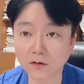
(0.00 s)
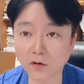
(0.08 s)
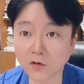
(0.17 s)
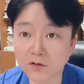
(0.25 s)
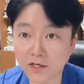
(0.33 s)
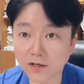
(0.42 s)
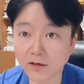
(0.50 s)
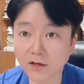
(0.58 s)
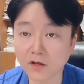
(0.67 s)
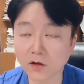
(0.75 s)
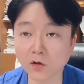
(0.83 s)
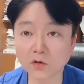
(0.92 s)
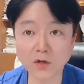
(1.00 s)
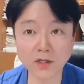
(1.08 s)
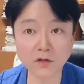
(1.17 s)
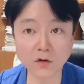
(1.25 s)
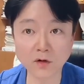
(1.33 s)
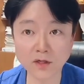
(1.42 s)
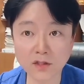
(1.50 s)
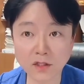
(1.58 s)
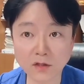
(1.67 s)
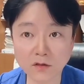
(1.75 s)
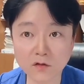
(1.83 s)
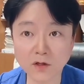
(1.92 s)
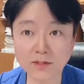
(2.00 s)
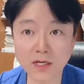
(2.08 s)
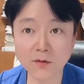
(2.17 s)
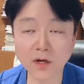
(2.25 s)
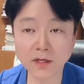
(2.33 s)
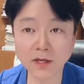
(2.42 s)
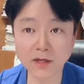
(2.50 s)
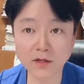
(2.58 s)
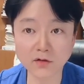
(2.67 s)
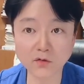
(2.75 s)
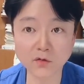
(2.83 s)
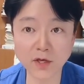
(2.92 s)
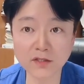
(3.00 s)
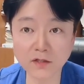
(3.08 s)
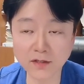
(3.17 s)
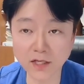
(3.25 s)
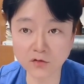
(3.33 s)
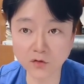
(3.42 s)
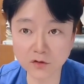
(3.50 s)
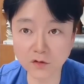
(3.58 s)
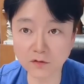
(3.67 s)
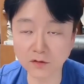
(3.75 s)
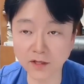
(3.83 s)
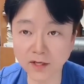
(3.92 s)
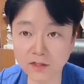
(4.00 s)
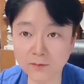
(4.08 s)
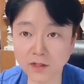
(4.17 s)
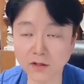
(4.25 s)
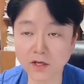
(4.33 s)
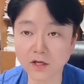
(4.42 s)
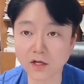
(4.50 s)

언제 어떠한 여러 가지 특정한 상황이 됐을 때 주어졌을 때 하지만